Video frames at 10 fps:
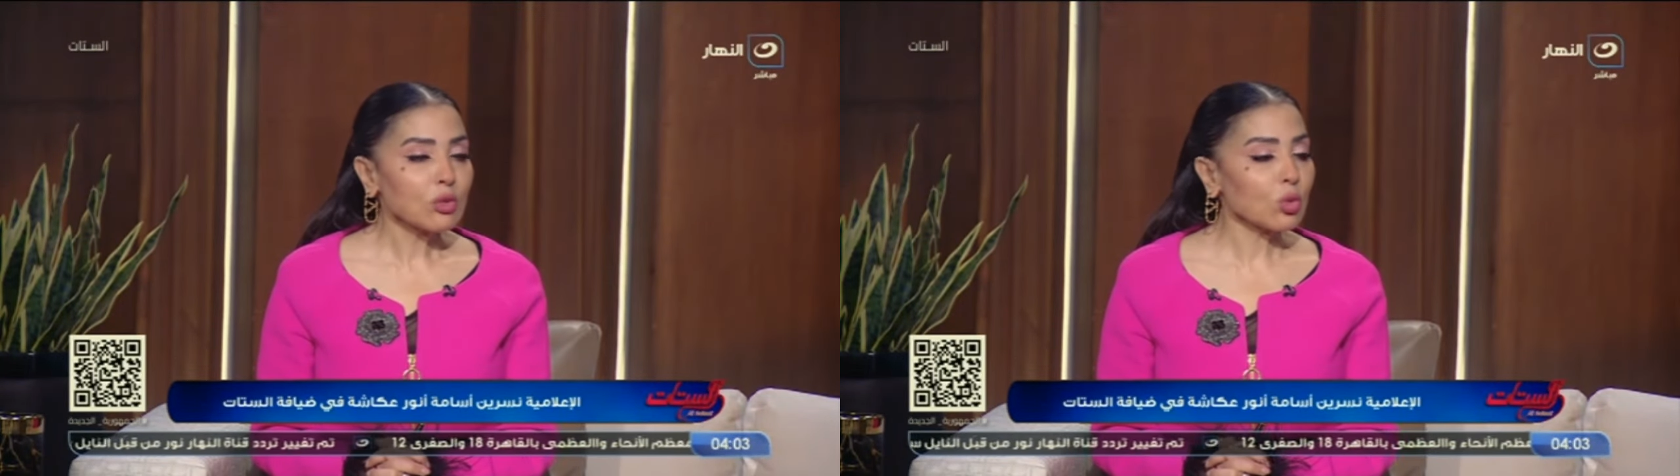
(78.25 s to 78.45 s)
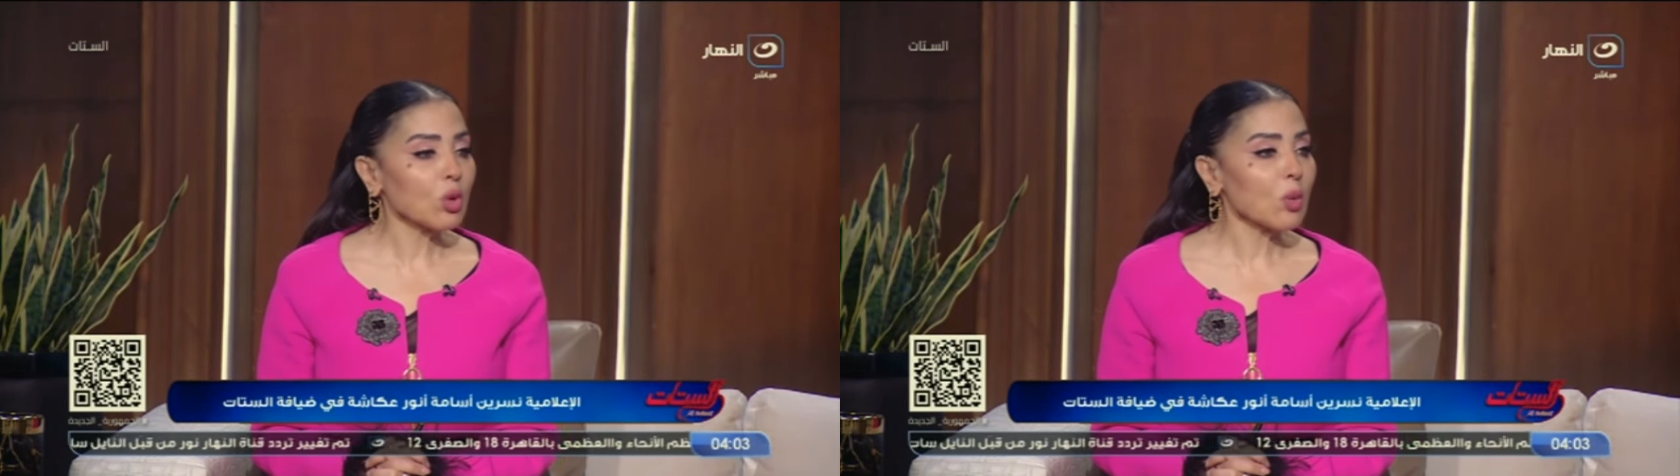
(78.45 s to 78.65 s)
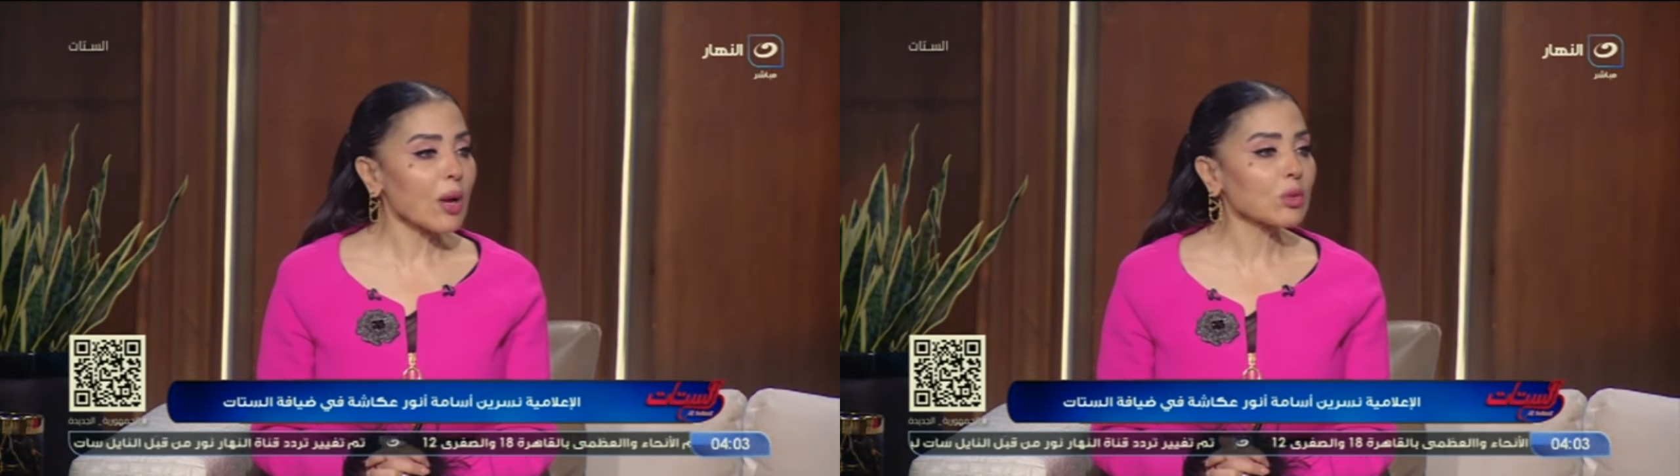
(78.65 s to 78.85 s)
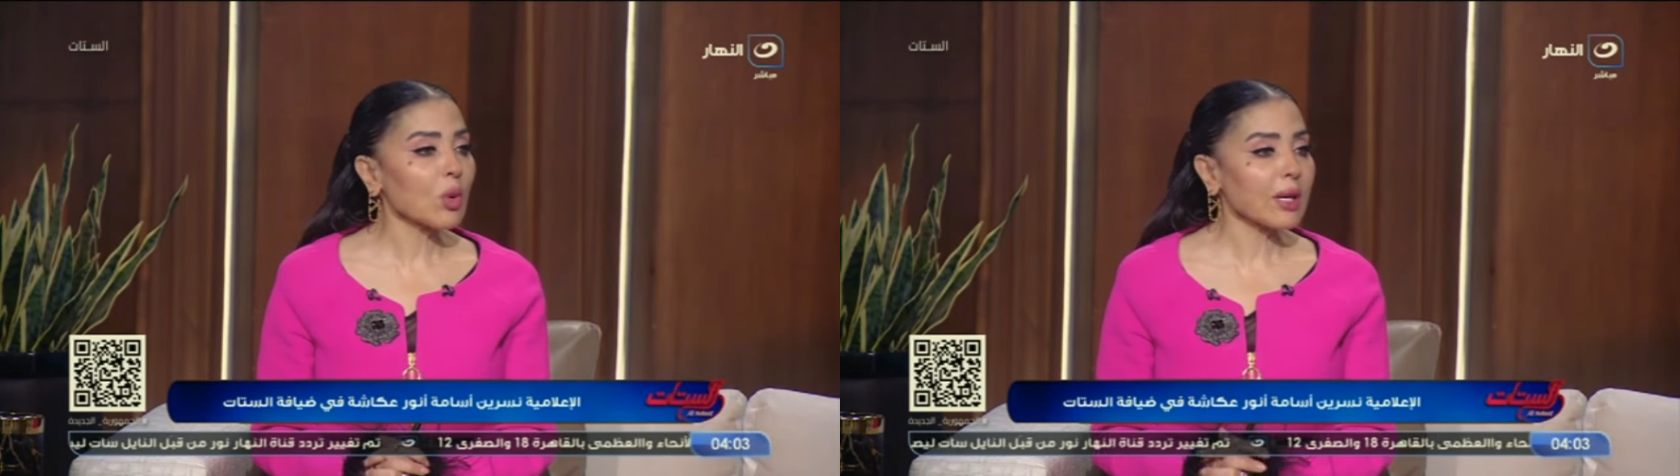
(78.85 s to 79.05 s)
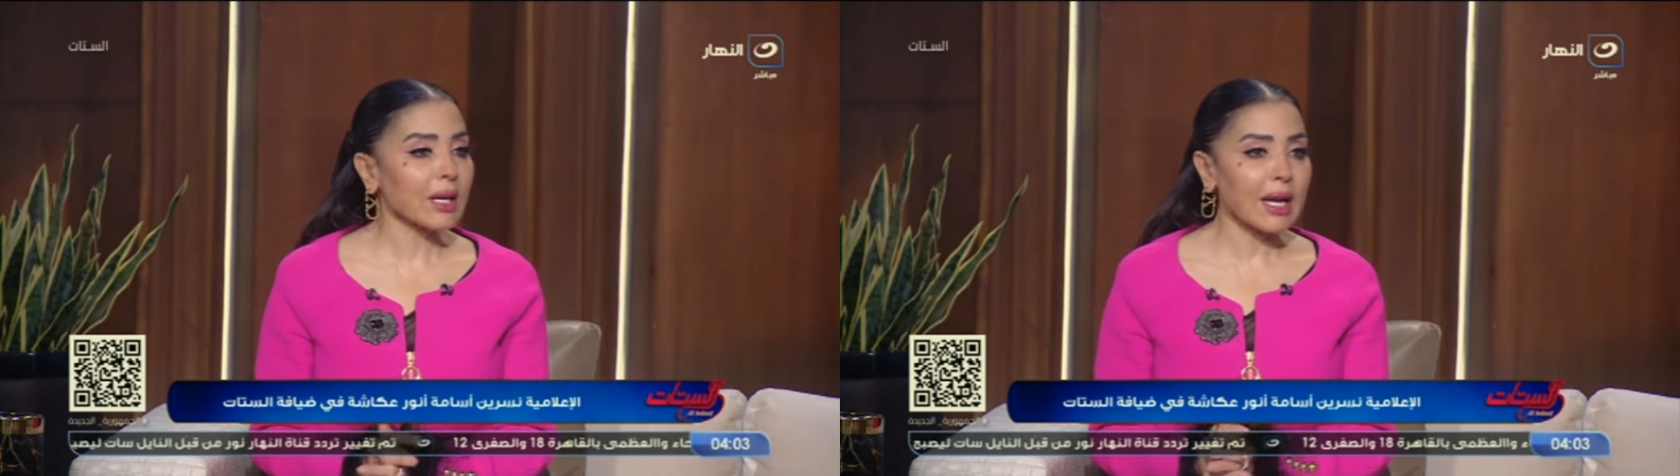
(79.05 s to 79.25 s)
طول الوقت
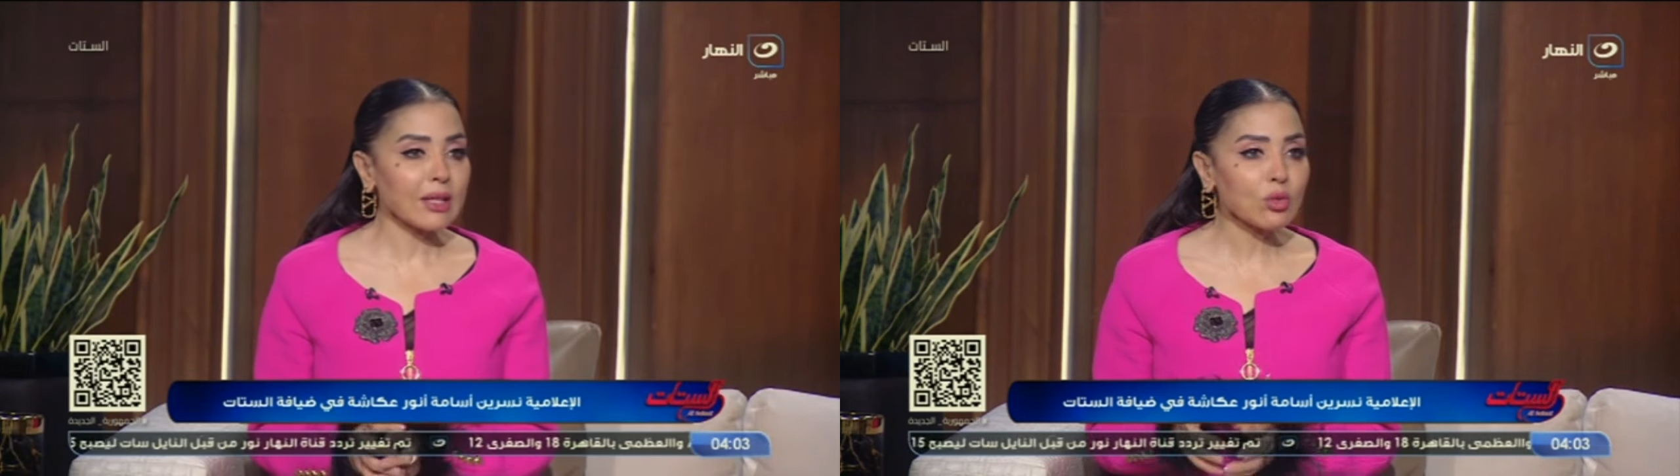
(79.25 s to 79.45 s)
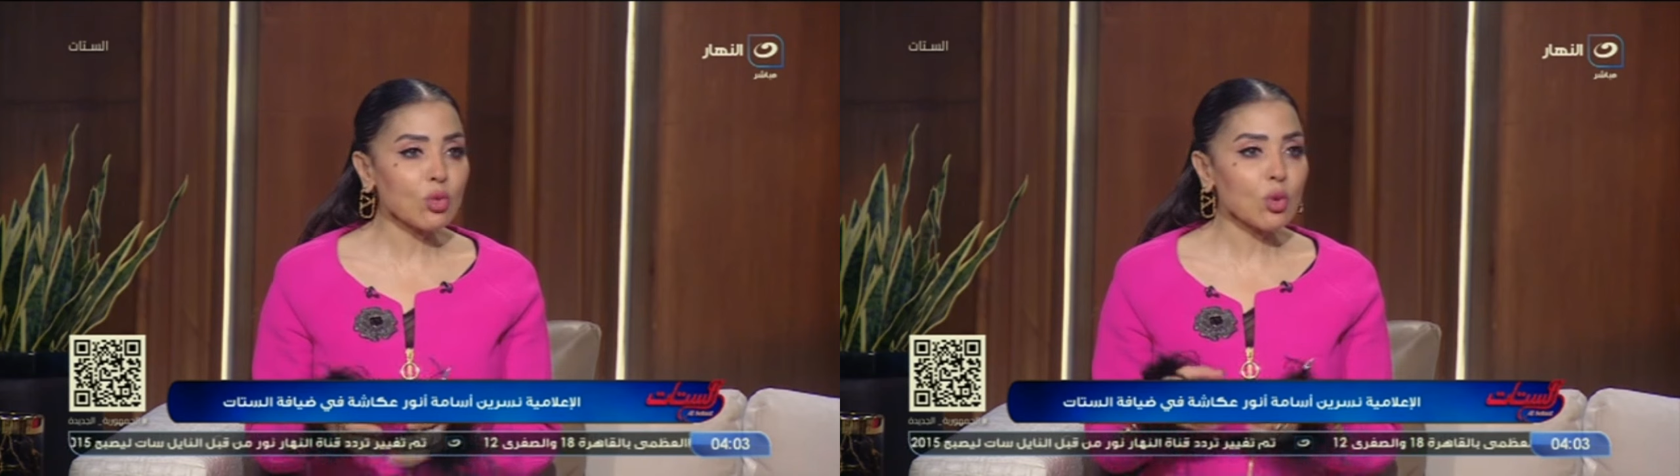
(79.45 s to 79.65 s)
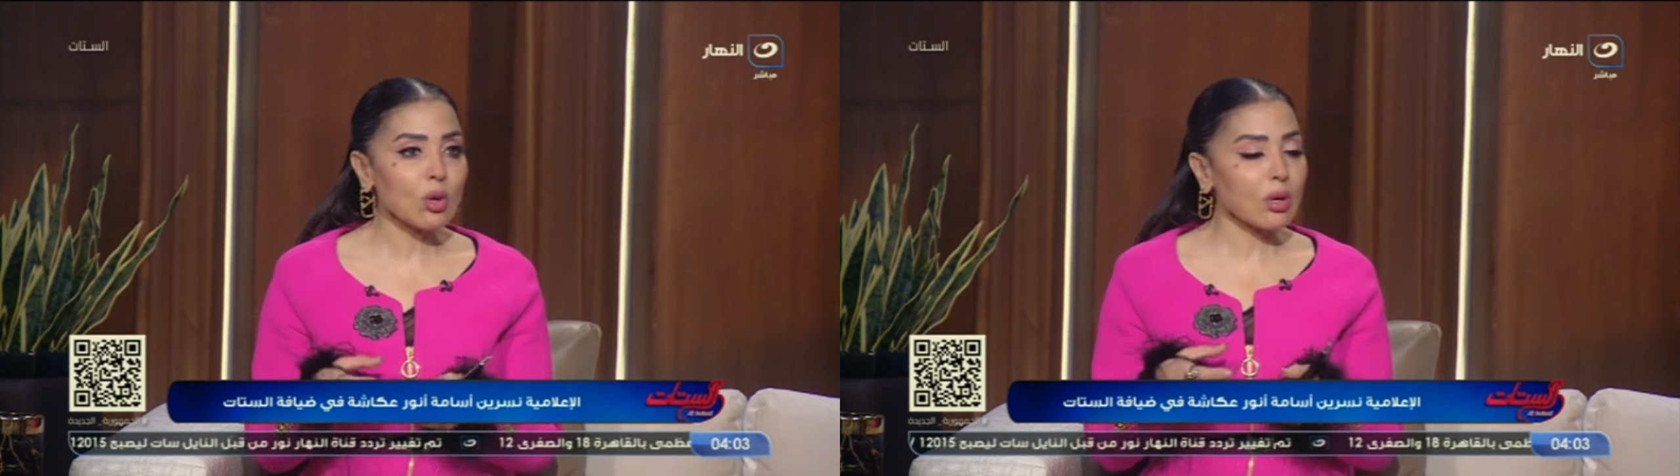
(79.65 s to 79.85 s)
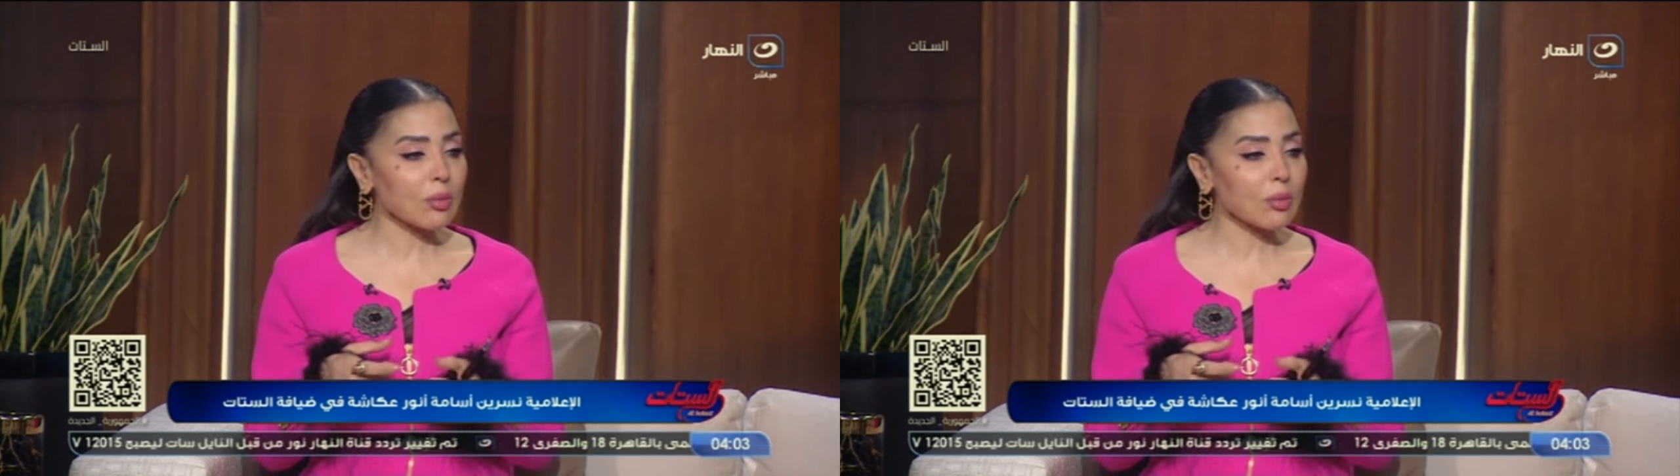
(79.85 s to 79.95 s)
هو كان عنده